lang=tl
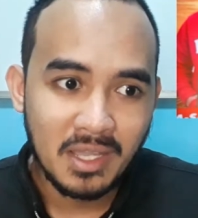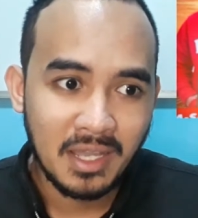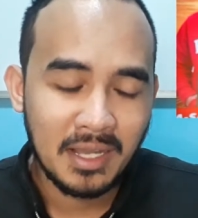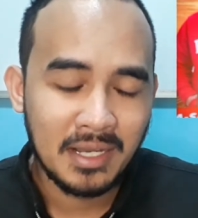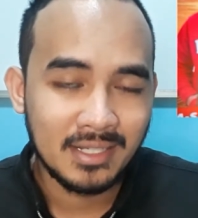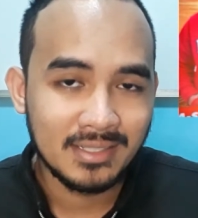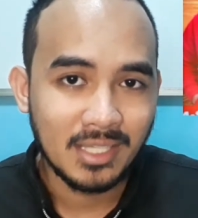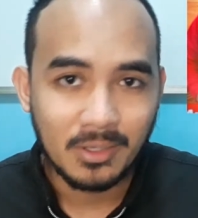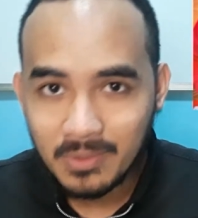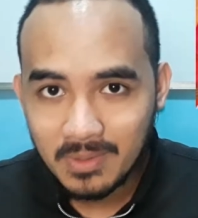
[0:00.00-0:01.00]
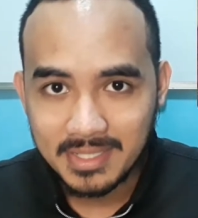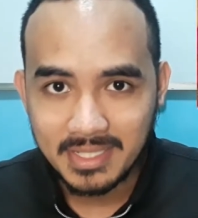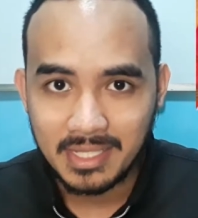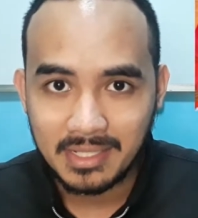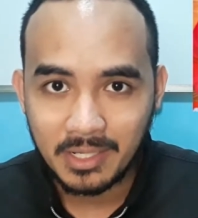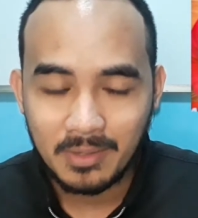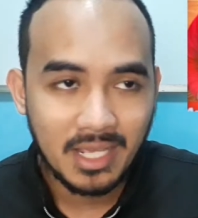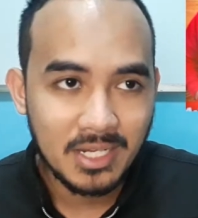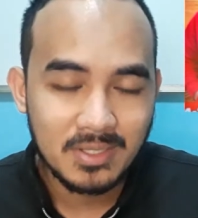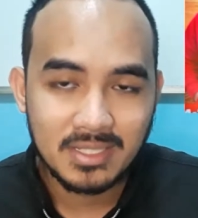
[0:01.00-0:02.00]
uh, the rules and
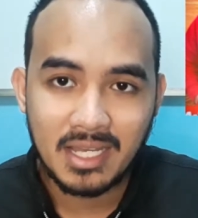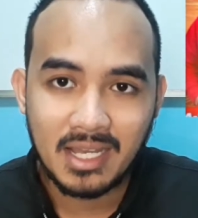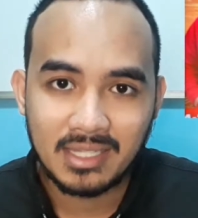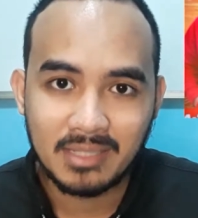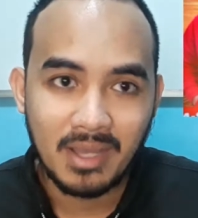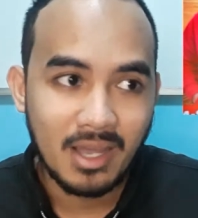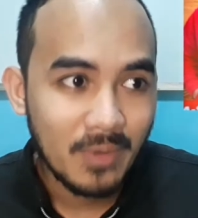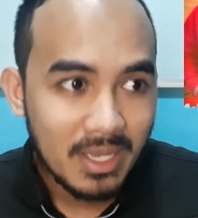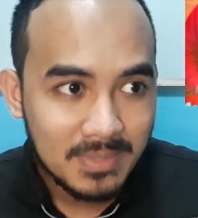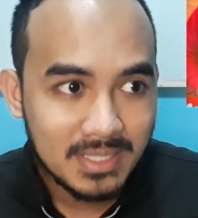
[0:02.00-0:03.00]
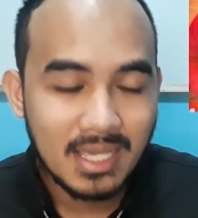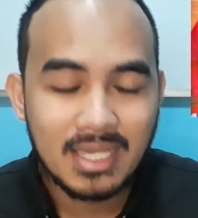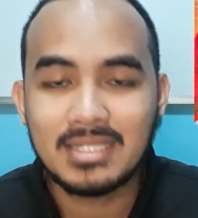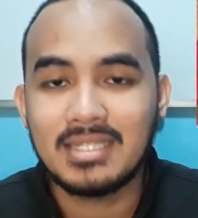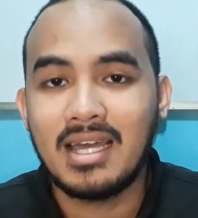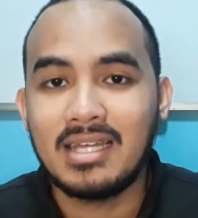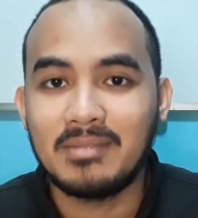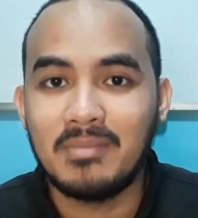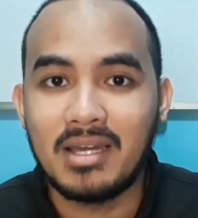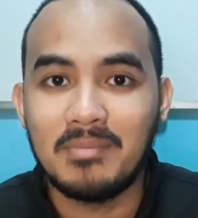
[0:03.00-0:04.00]
regulations ng ating mga websites, ng ating
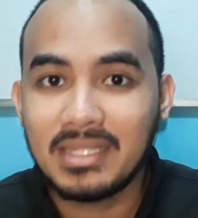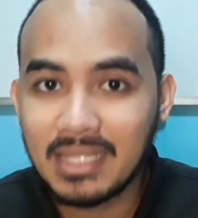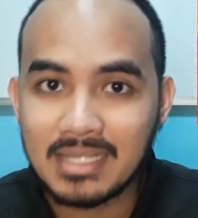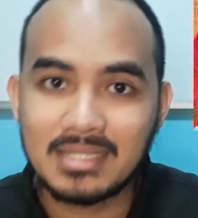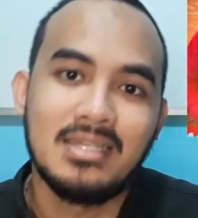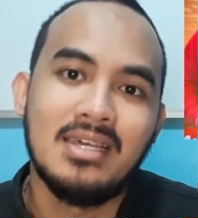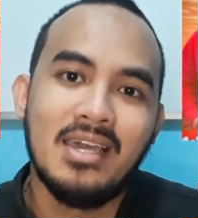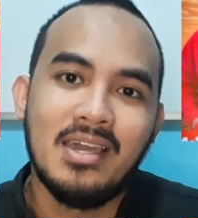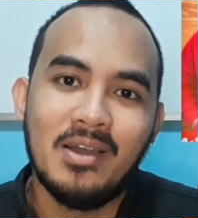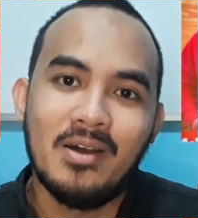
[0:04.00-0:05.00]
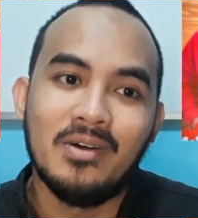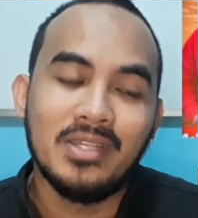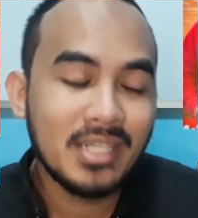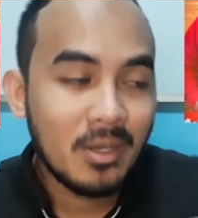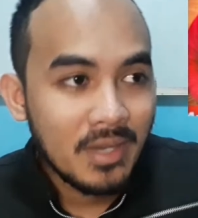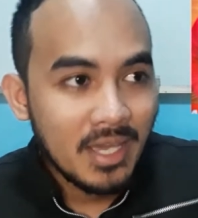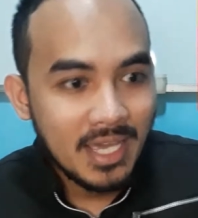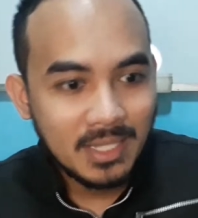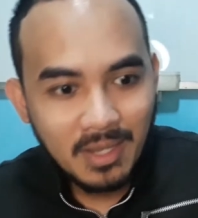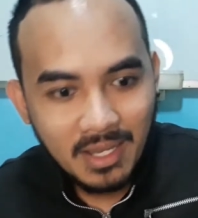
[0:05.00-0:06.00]
mga batas. Oh, now,
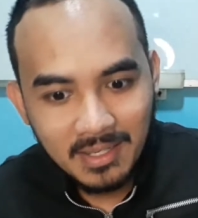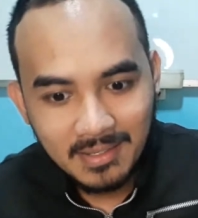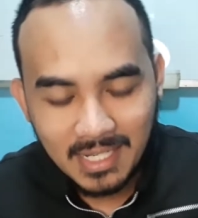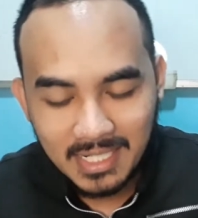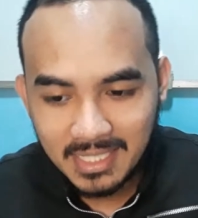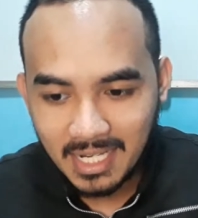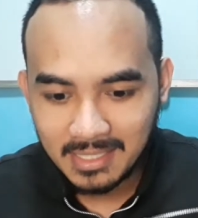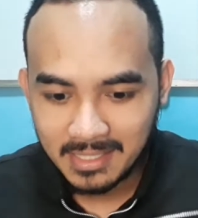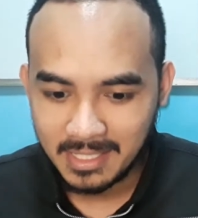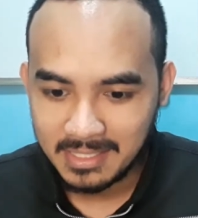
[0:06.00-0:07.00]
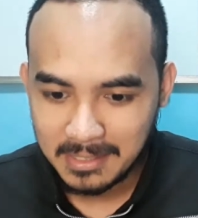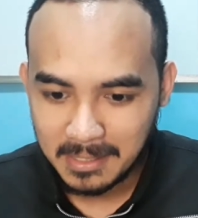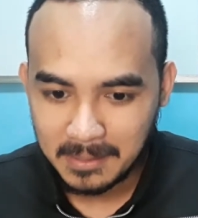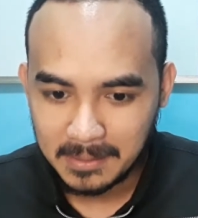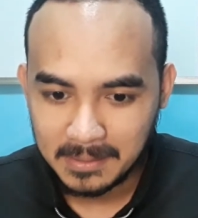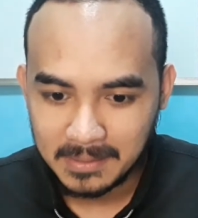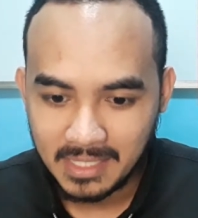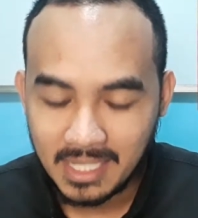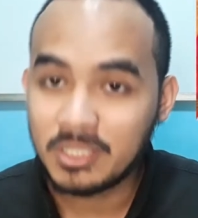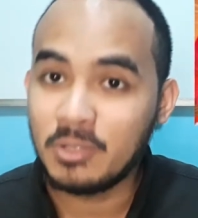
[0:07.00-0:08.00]
ito ah, kanina lang din, uh,
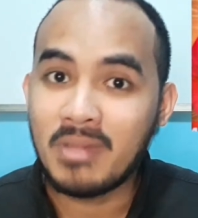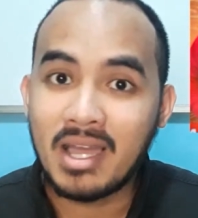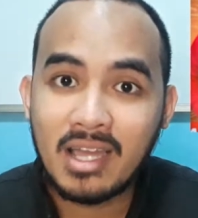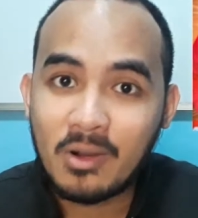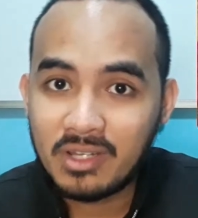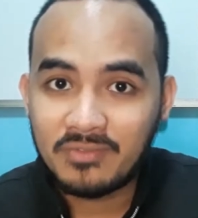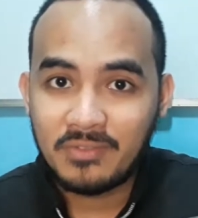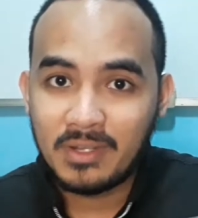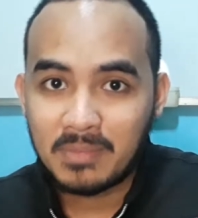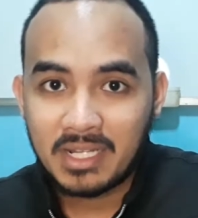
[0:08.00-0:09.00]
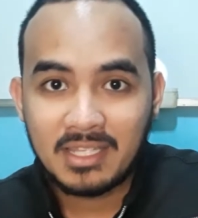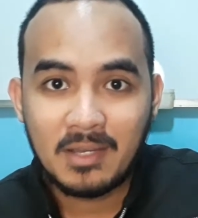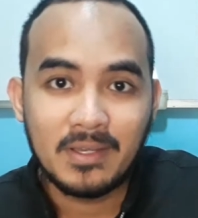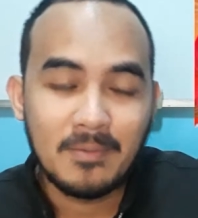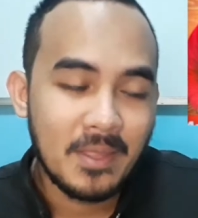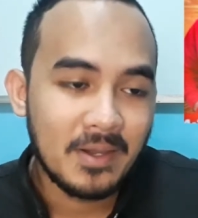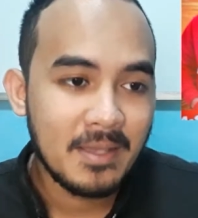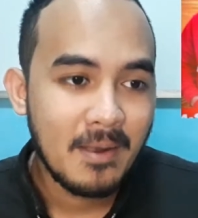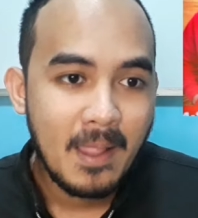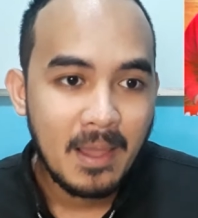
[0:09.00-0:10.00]
actually umaga ako nagfe-film right now eh, okay?
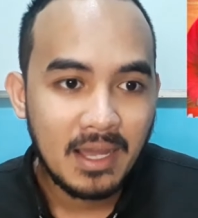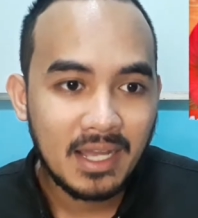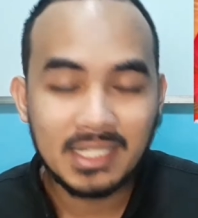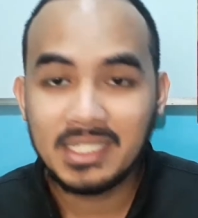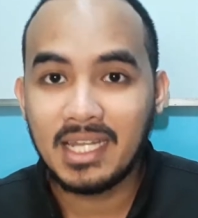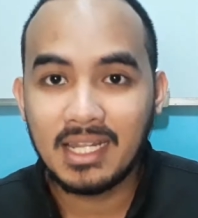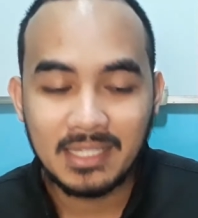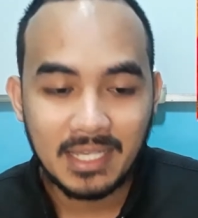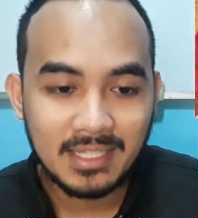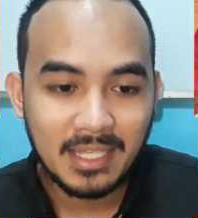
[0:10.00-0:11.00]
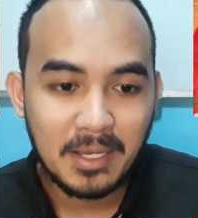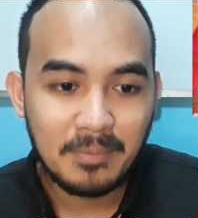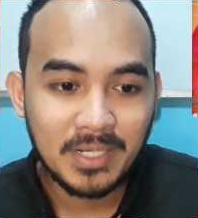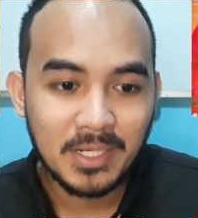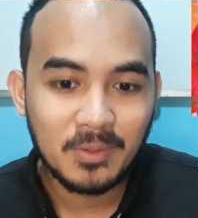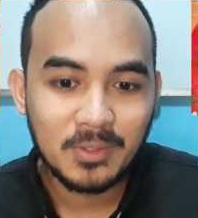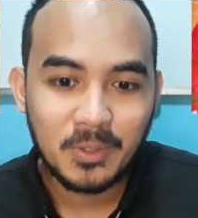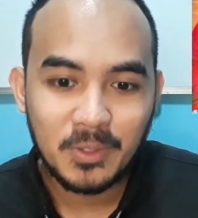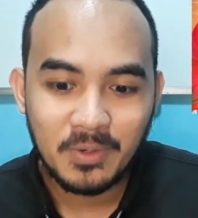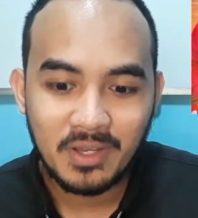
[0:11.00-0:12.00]
Uh, kanina lang din, uh, pinanood ko
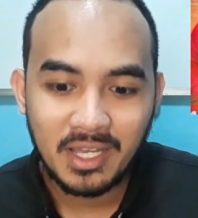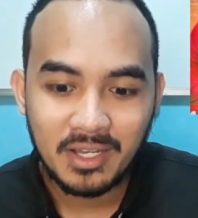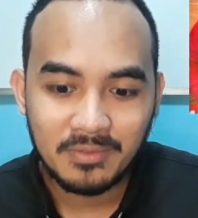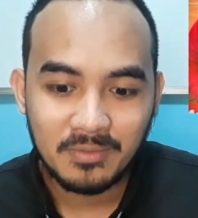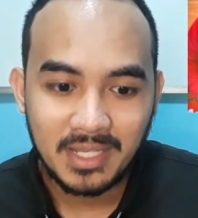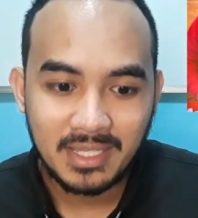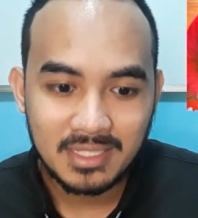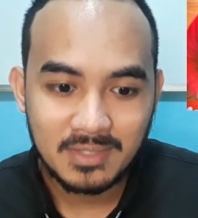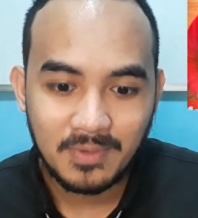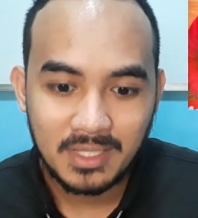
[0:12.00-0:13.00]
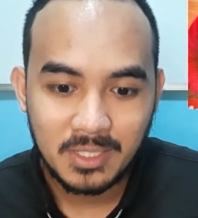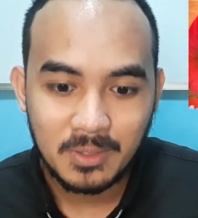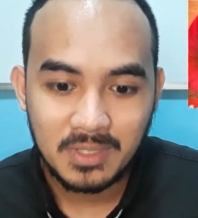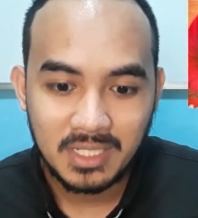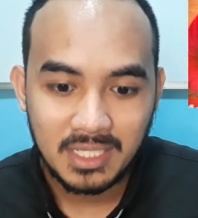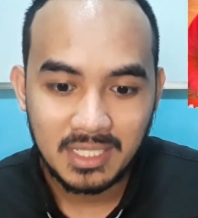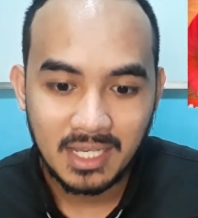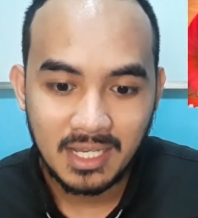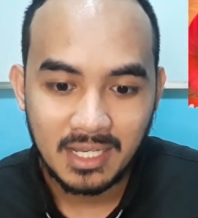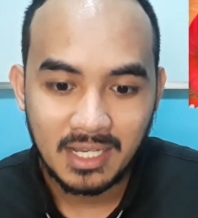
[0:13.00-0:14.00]
yung uh, latest video ni
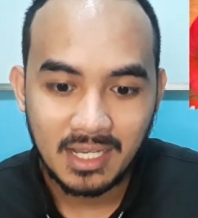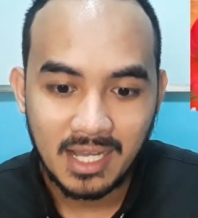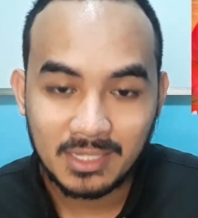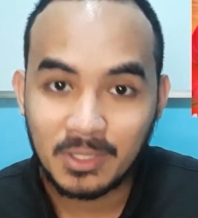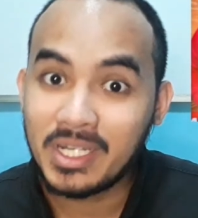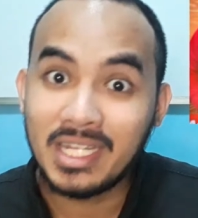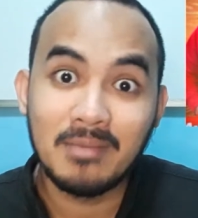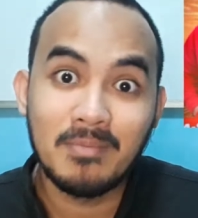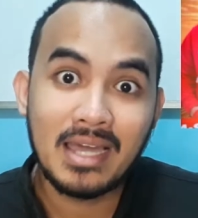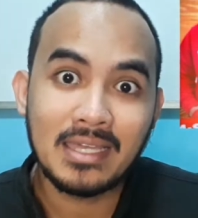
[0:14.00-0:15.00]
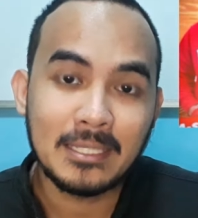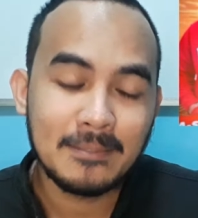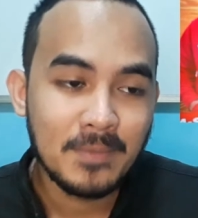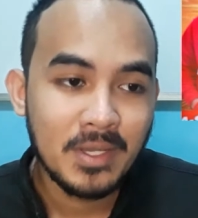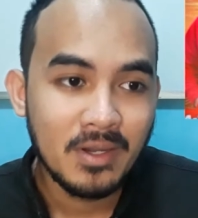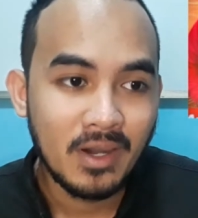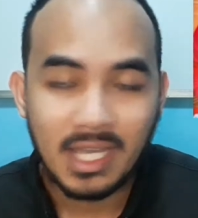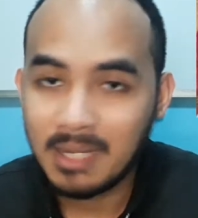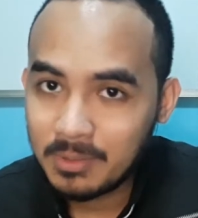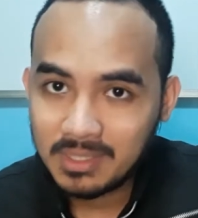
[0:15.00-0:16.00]
uh, Attorney Libayan Okay,
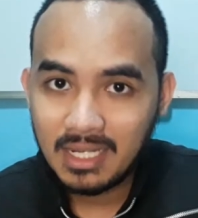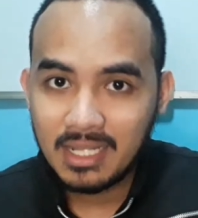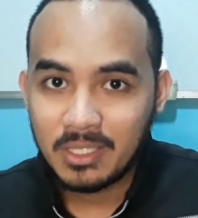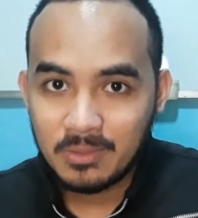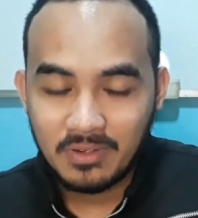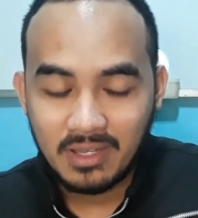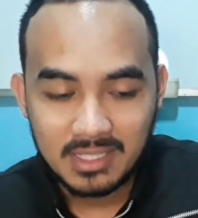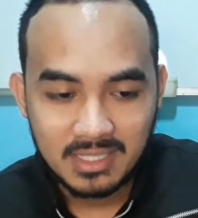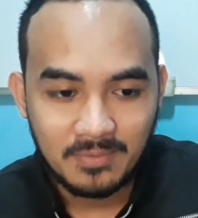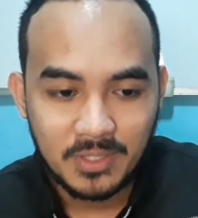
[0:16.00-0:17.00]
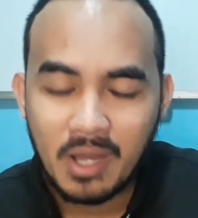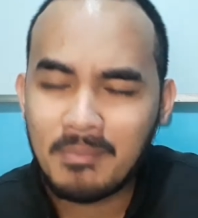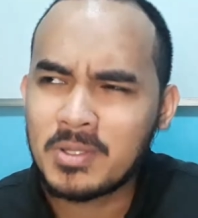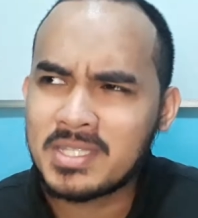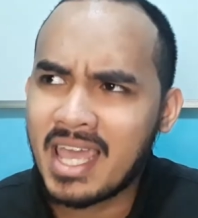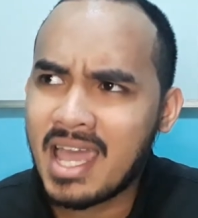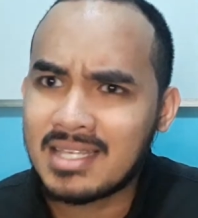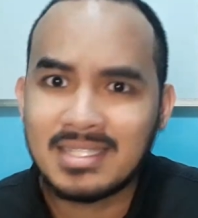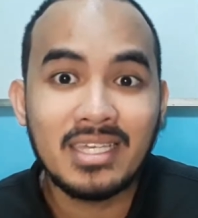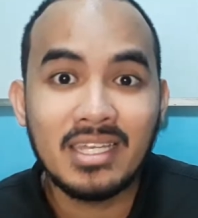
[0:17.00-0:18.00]
I'll put the link yung uh, sa video about sa
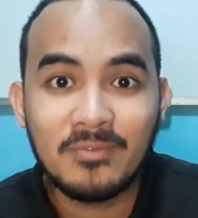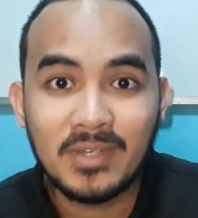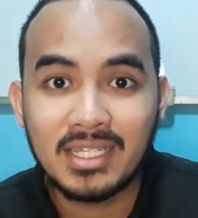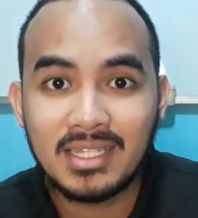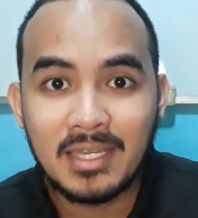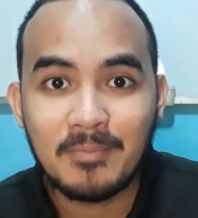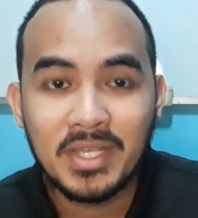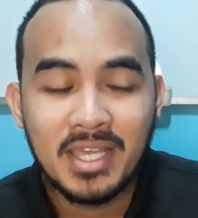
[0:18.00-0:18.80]
Axie Infinity.